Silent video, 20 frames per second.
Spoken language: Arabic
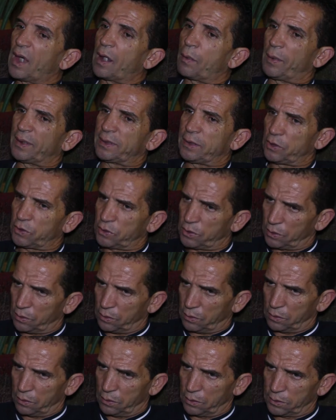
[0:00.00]

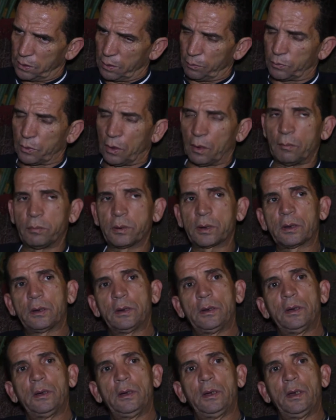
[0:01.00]
14 سبتمبر
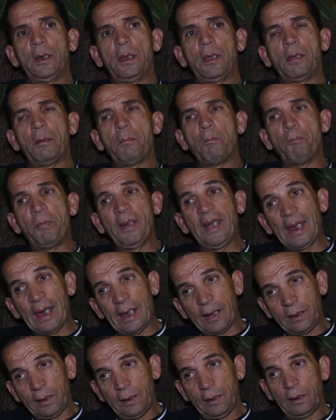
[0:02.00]

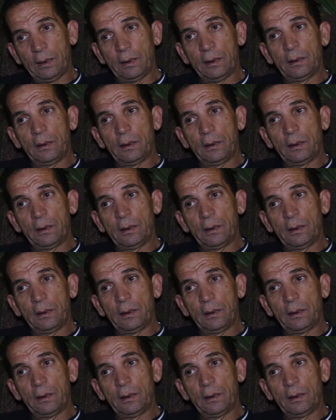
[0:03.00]
بنهارين